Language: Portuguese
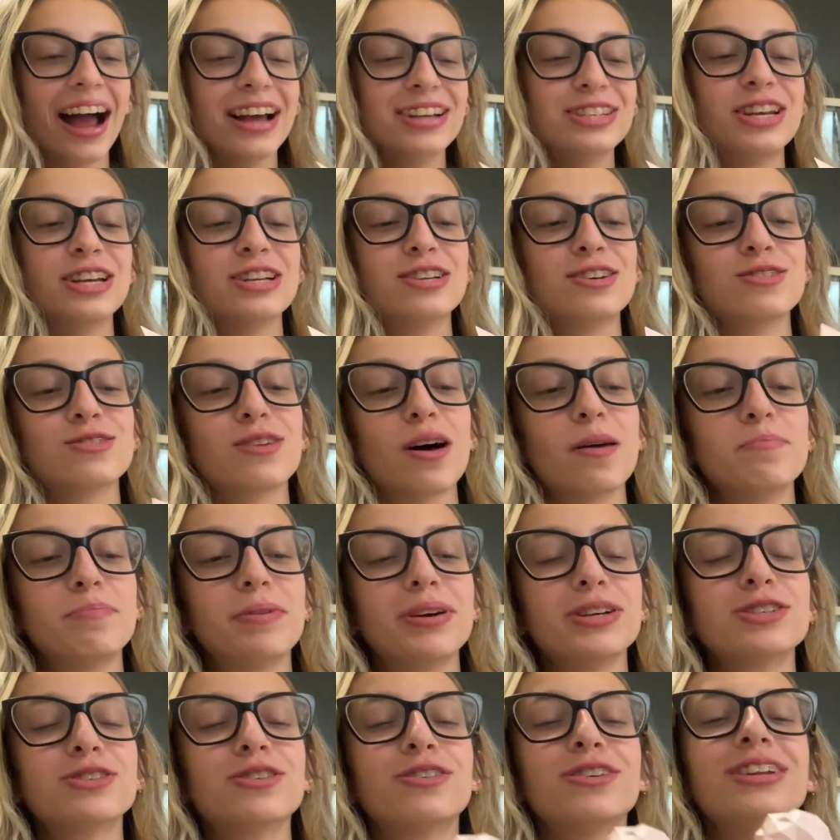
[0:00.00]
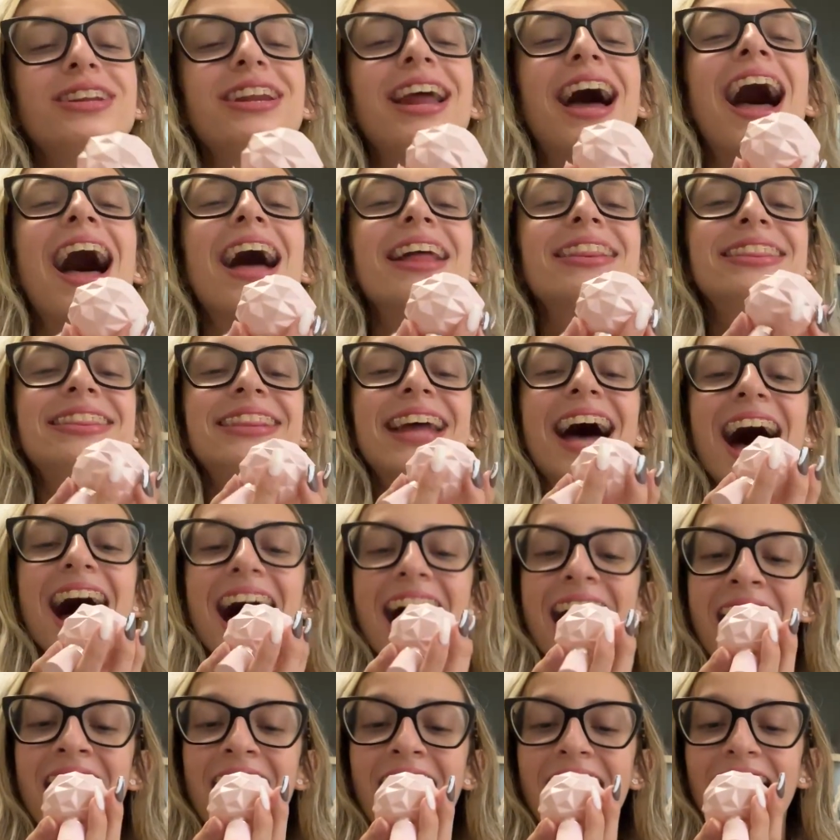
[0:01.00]
Gente, eu sou apaixonada
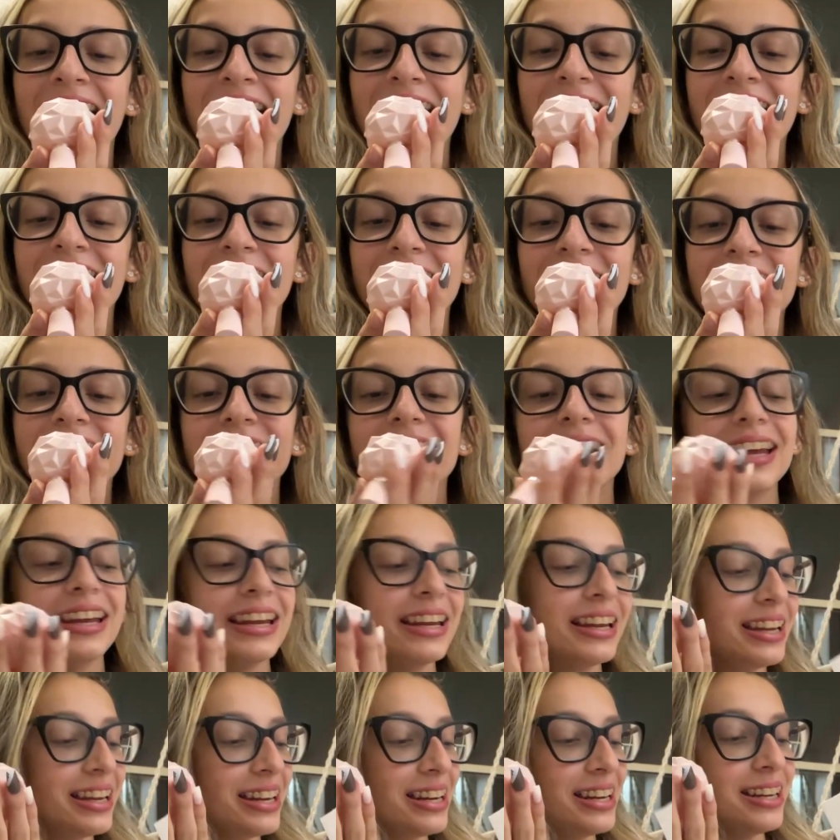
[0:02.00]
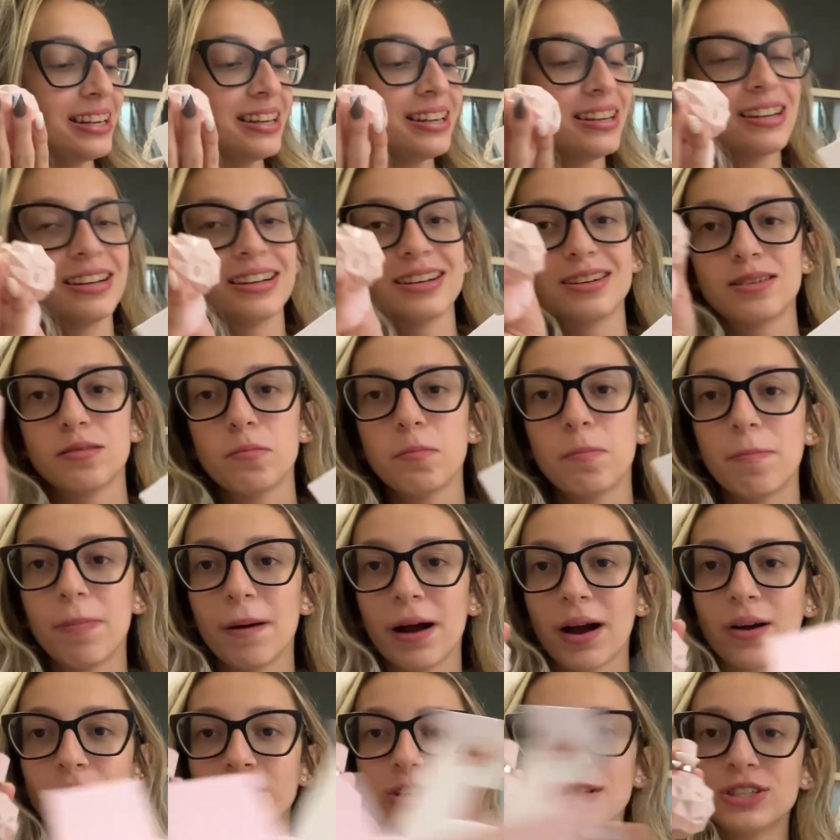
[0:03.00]
em
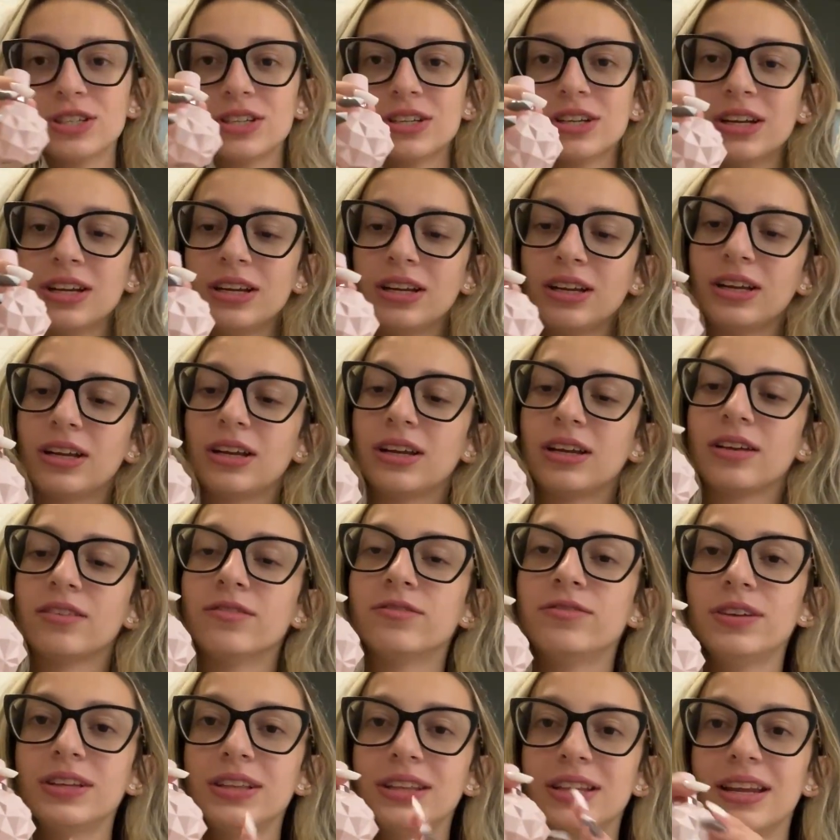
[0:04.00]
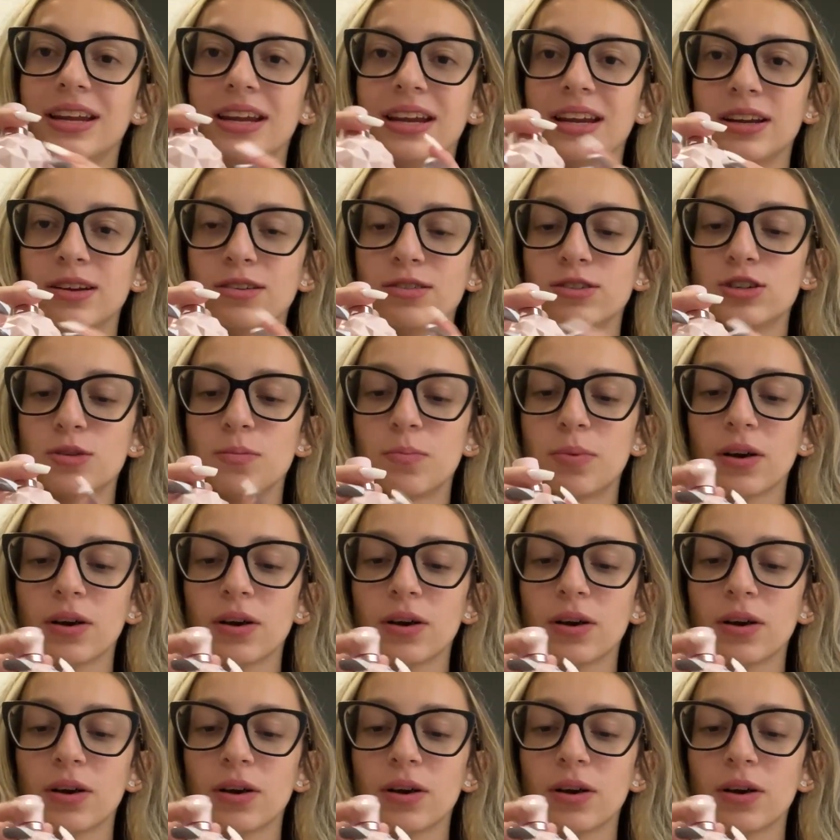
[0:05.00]
pacotinho, em vidrinho de